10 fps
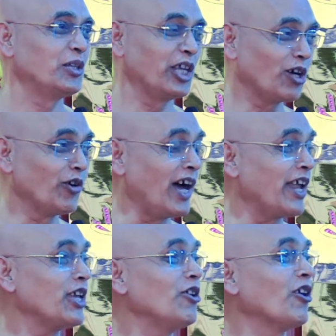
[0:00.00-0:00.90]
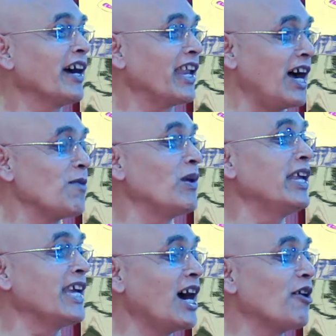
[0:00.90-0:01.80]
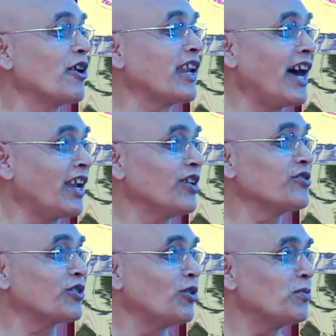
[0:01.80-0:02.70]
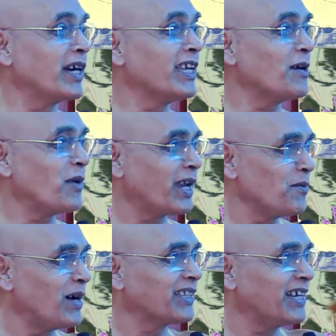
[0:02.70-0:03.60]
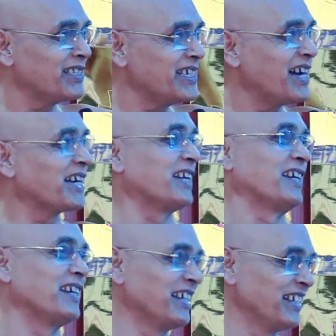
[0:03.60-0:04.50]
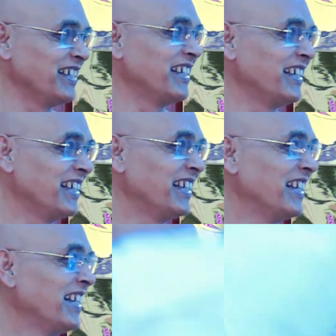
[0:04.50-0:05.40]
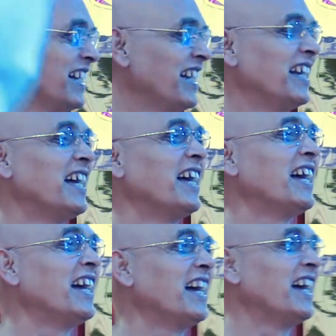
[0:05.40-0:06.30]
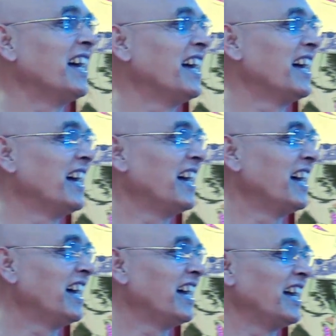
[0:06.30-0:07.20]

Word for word: देखो नारियों का नाम लिया और नारी श्रोमणी हमारे माताजी आ गए बोली, बोली, बोली, बोली, बोली, बोली,